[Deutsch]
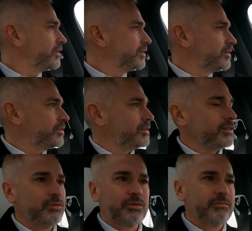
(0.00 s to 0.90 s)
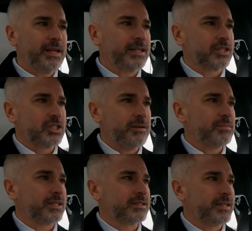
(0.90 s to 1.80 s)
die, durch die Newtonmeter
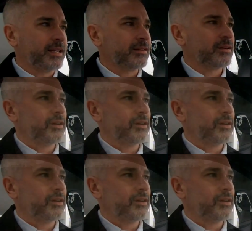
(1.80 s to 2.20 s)
schiebt das Ding